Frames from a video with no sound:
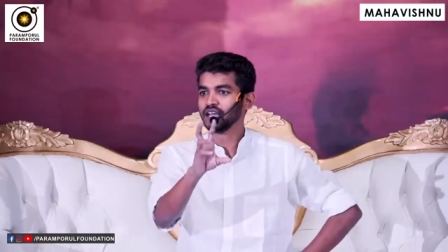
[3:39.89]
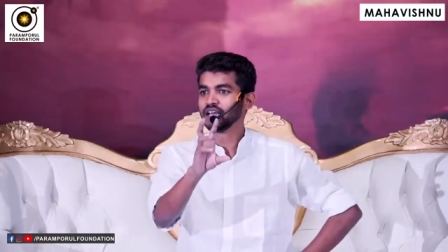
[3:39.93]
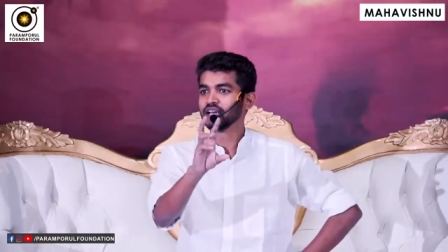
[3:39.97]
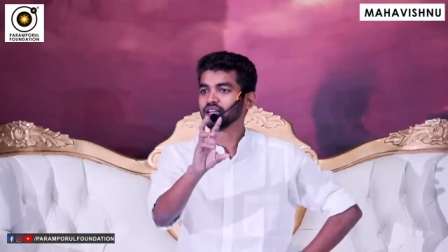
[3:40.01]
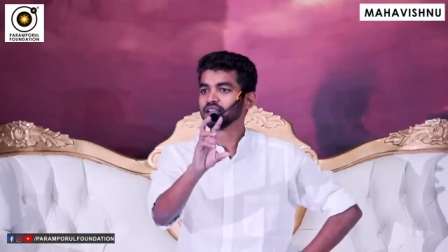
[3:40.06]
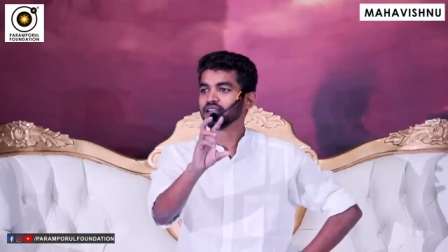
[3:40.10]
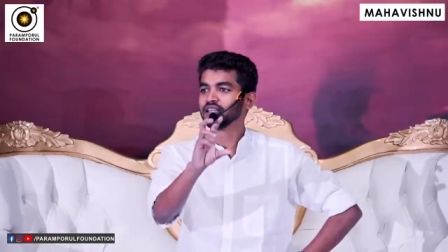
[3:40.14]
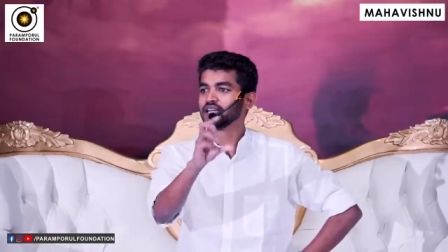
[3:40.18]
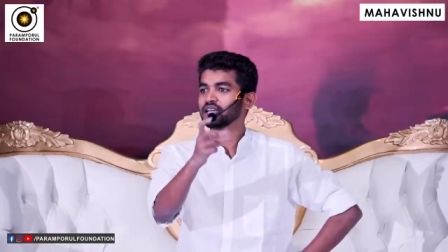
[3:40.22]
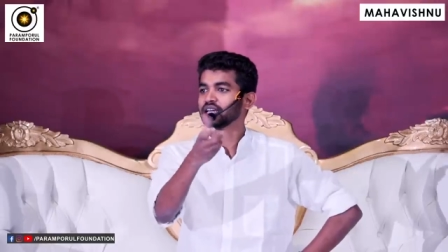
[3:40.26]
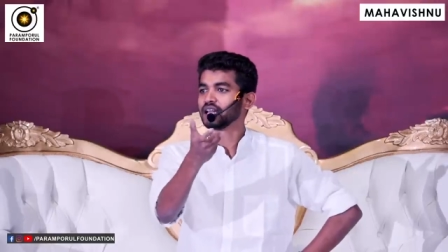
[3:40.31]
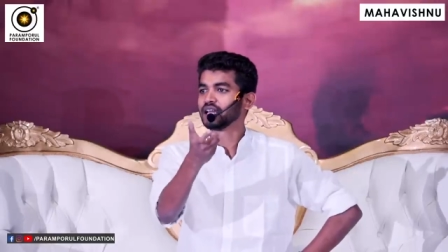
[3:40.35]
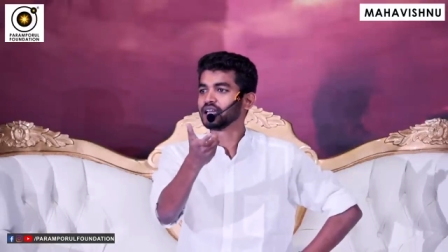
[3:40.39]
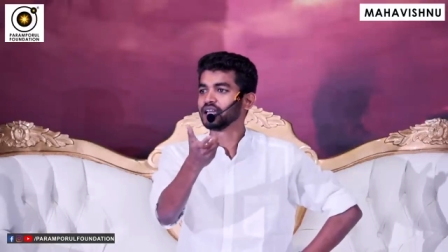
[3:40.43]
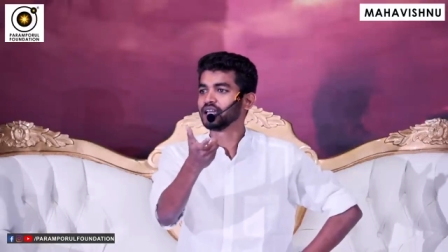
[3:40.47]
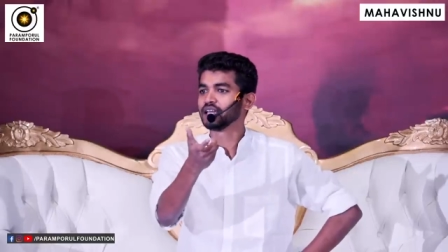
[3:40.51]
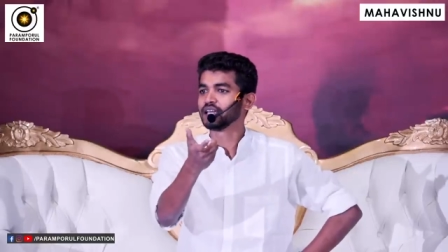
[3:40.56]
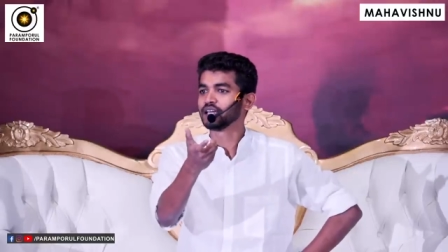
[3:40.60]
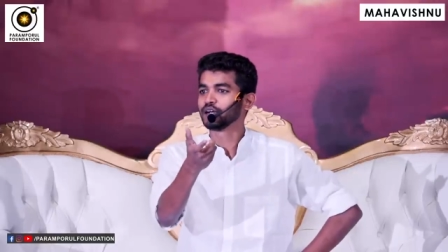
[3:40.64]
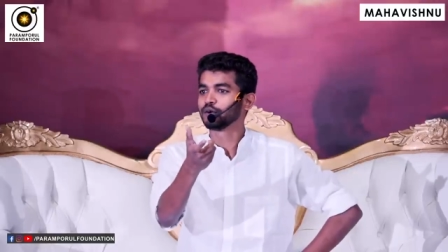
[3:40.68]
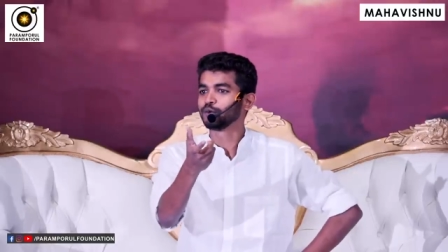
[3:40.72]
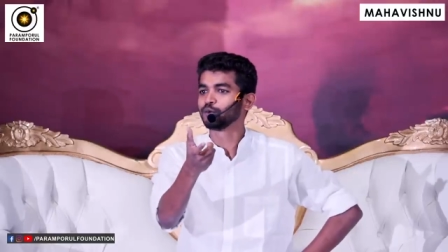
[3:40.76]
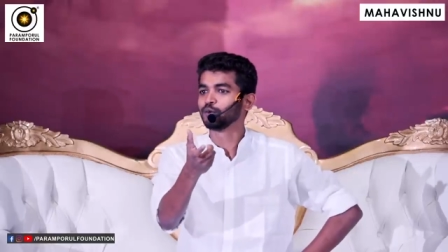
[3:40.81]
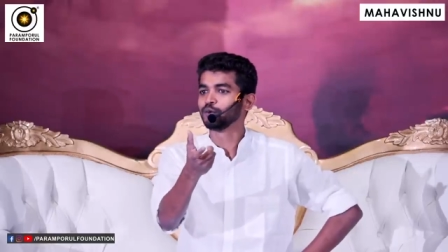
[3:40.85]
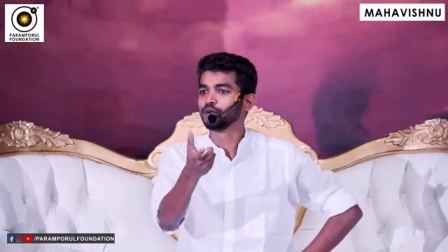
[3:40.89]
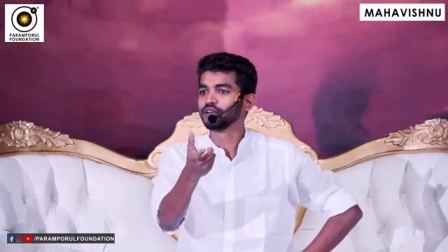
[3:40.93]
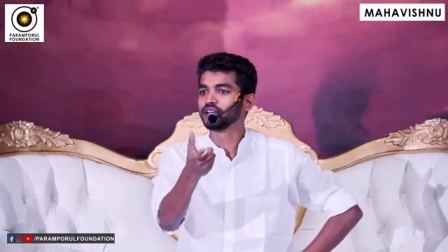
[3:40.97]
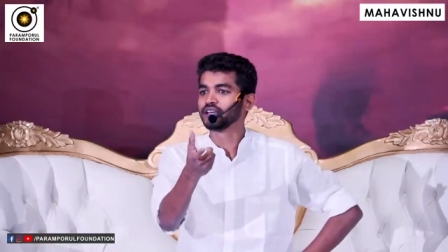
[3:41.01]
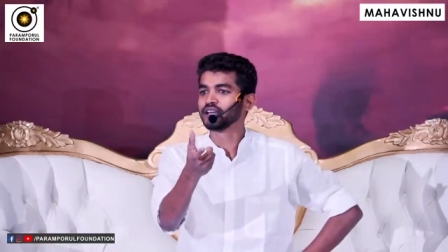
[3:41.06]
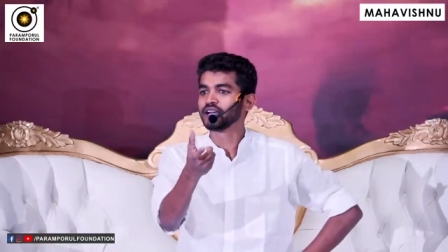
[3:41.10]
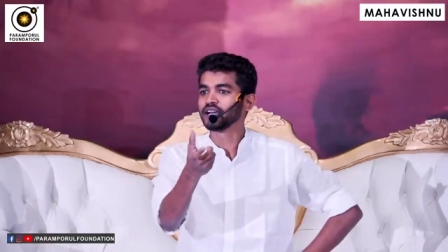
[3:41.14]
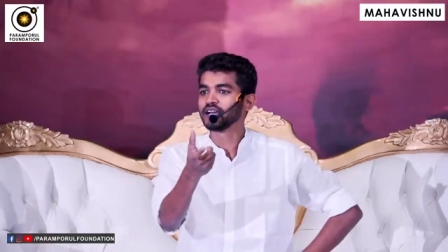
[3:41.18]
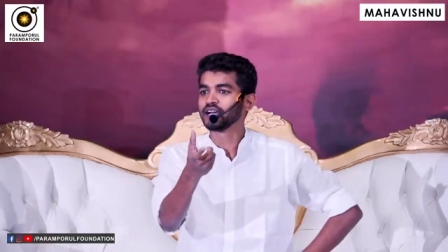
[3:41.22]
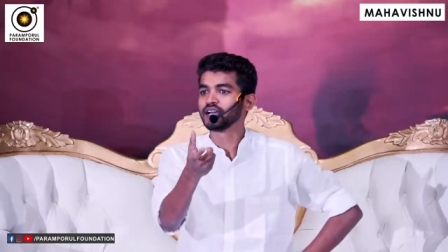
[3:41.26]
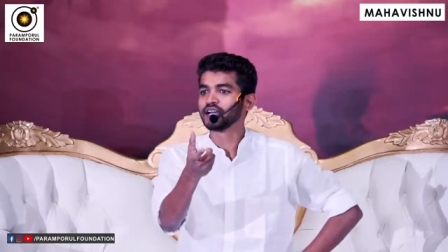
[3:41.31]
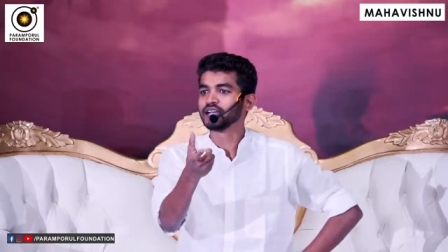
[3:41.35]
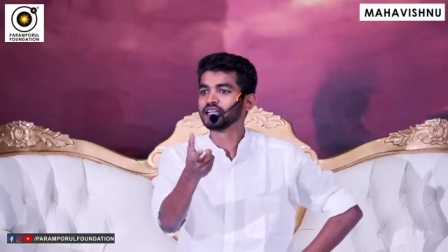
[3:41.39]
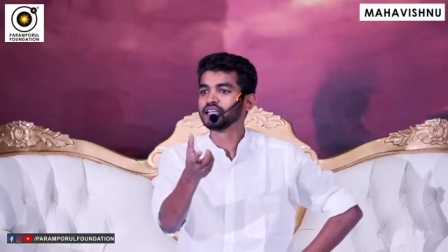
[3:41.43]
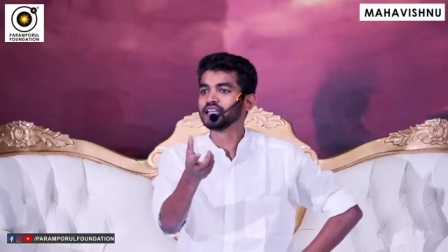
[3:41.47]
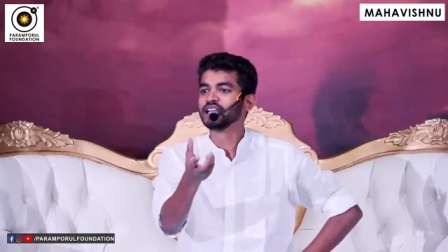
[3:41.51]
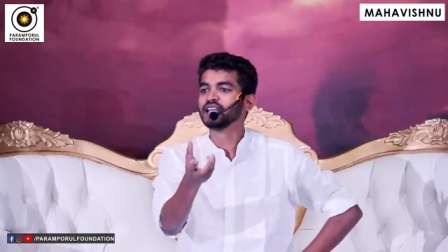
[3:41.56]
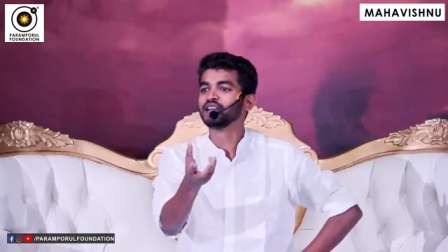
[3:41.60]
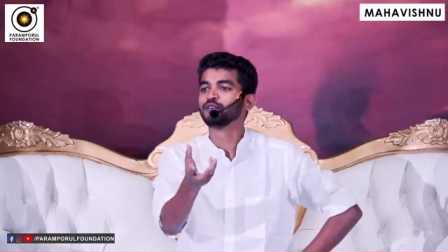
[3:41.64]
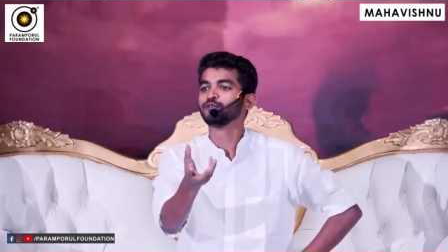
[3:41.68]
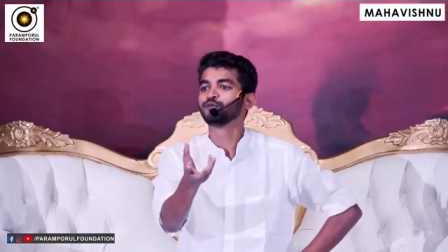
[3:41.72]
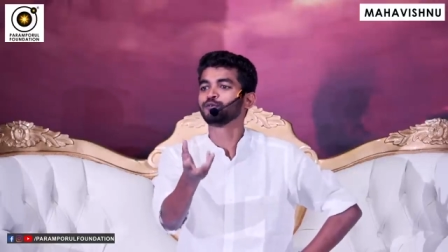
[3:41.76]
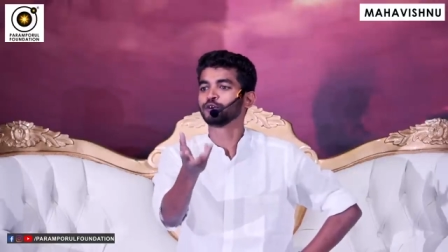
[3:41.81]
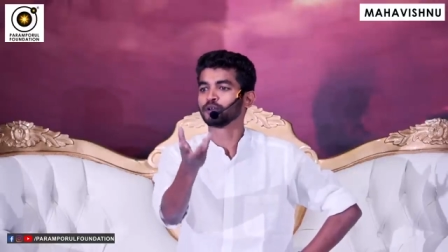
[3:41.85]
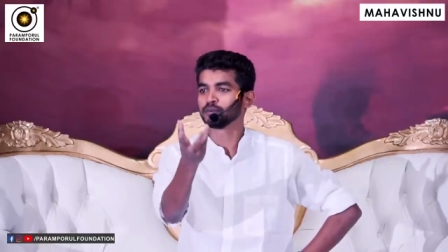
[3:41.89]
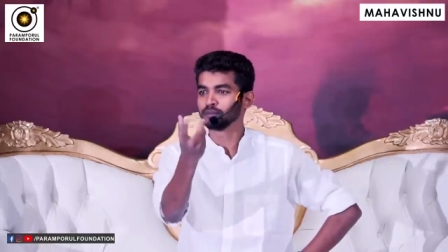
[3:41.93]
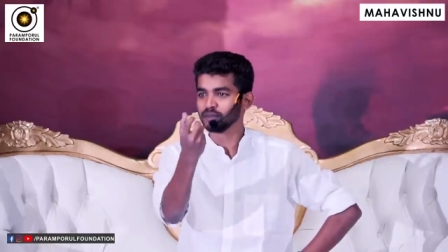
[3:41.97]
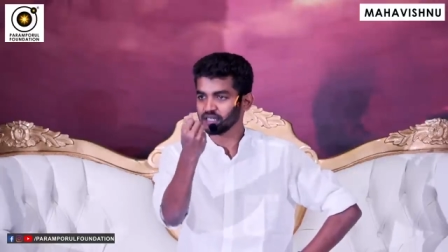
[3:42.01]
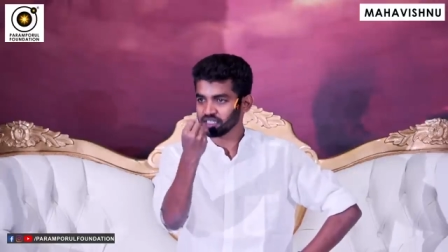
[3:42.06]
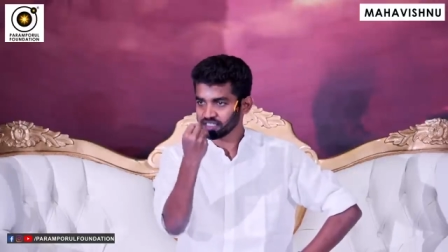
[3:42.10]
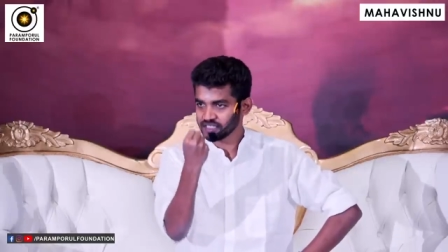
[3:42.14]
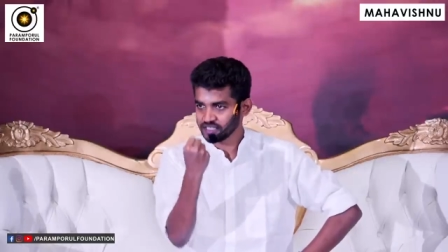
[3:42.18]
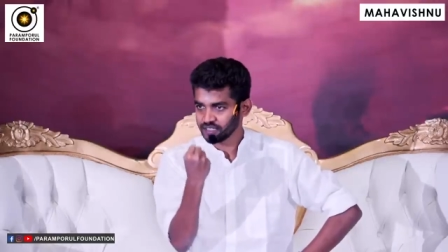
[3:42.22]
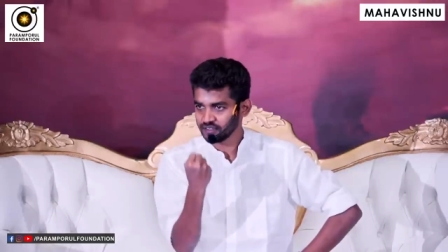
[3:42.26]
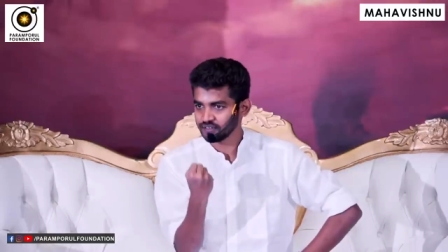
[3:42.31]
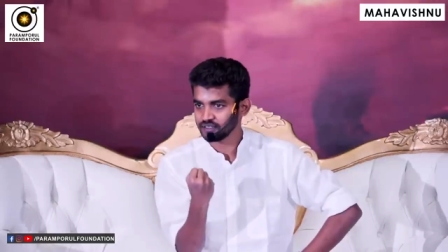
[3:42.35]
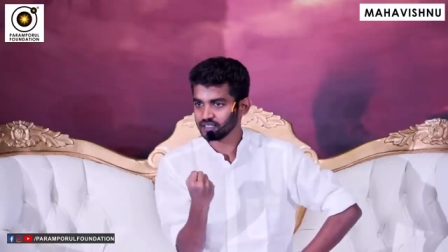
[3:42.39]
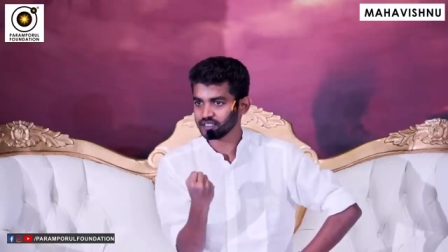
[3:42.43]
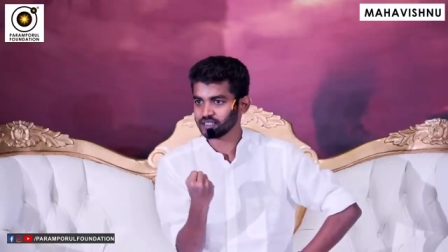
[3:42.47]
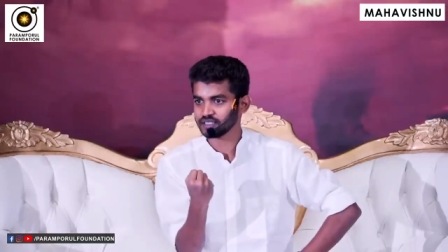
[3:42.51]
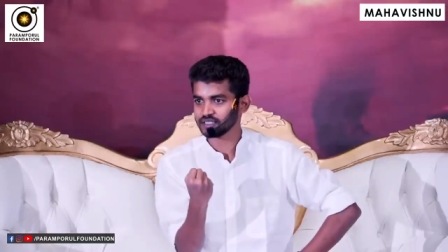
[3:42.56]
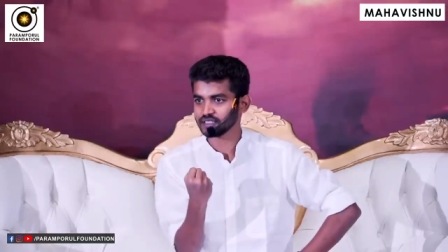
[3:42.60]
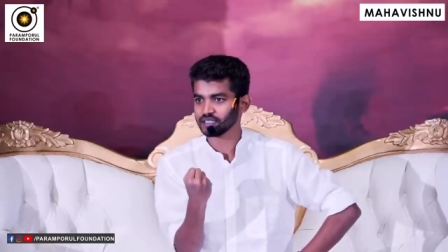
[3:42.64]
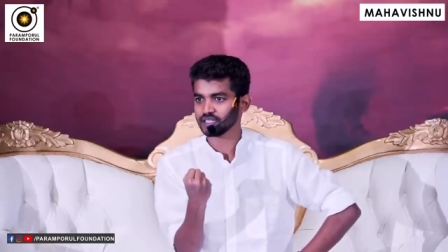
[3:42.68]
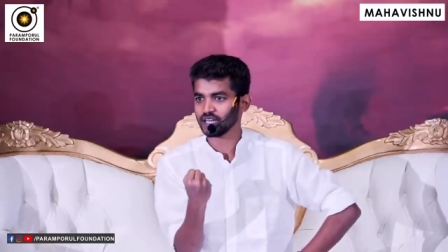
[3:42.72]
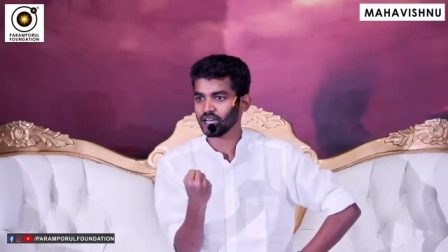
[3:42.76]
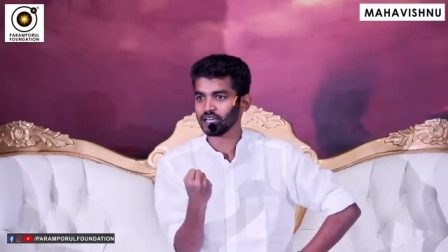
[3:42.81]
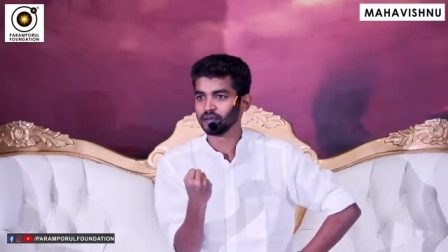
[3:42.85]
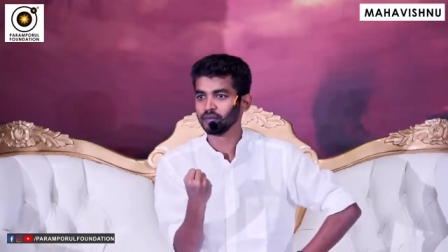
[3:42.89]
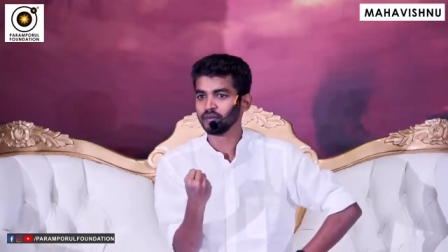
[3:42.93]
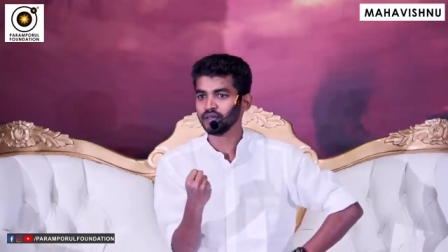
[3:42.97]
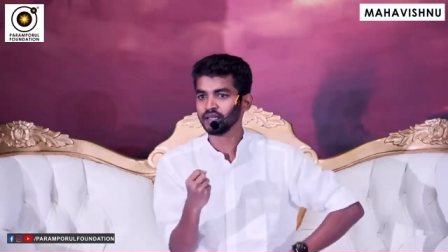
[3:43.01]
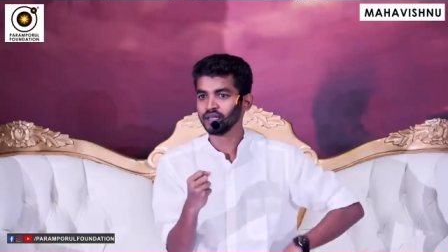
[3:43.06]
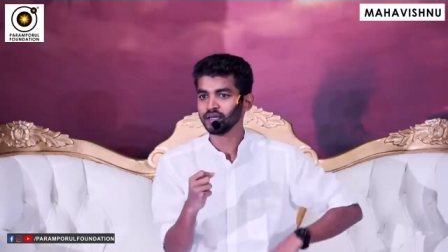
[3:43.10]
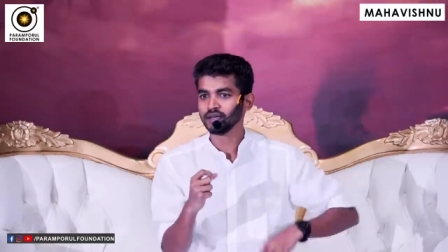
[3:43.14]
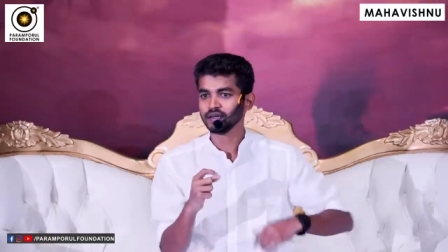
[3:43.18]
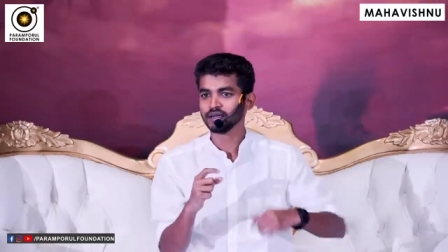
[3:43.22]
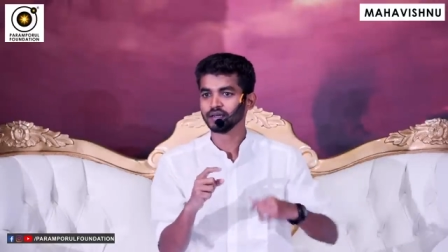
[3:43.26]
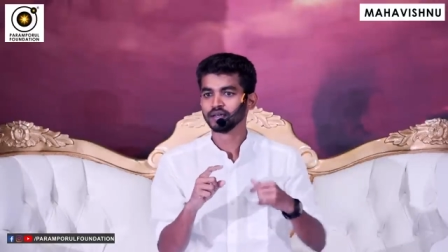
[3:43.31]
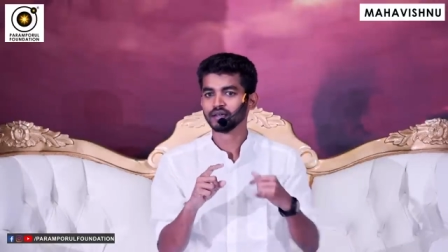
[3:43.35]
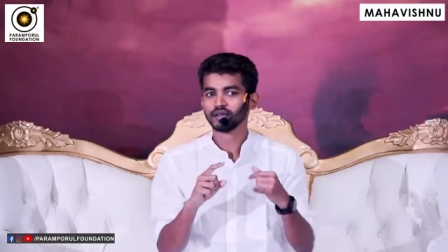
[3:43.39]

இருந்து கிரகிக்கக்கூடிய இன்ஃபர்மேஷனை வச்சு ஐ மீன்